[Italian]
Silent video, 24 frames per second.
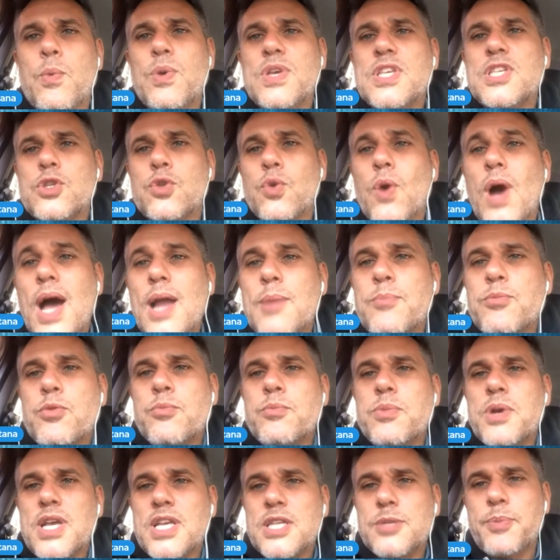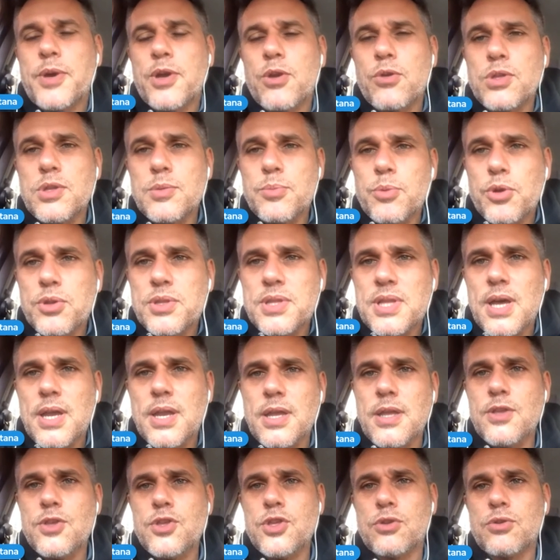questo album che spero di
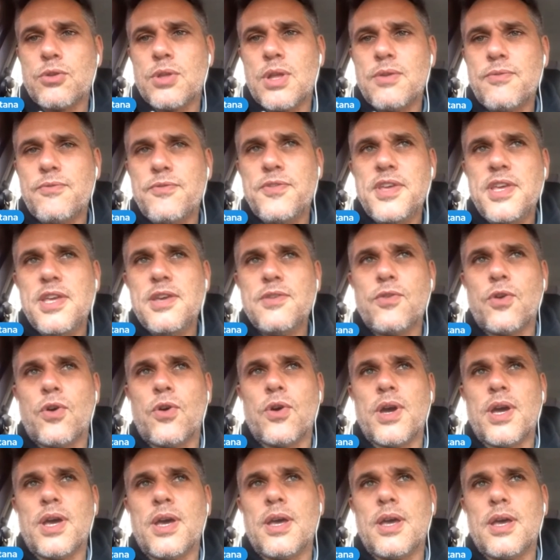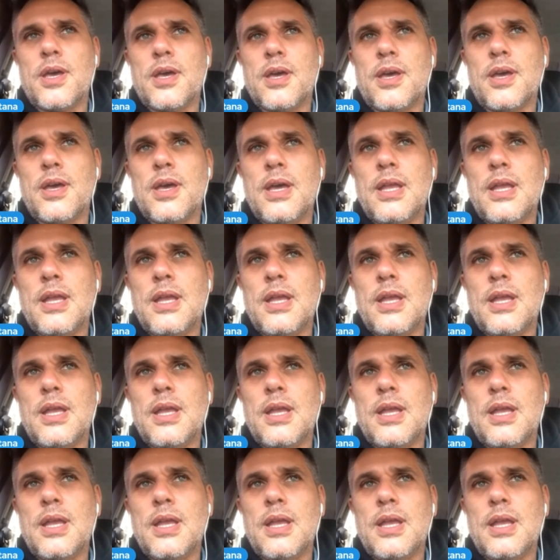portare in giro dal vivo e,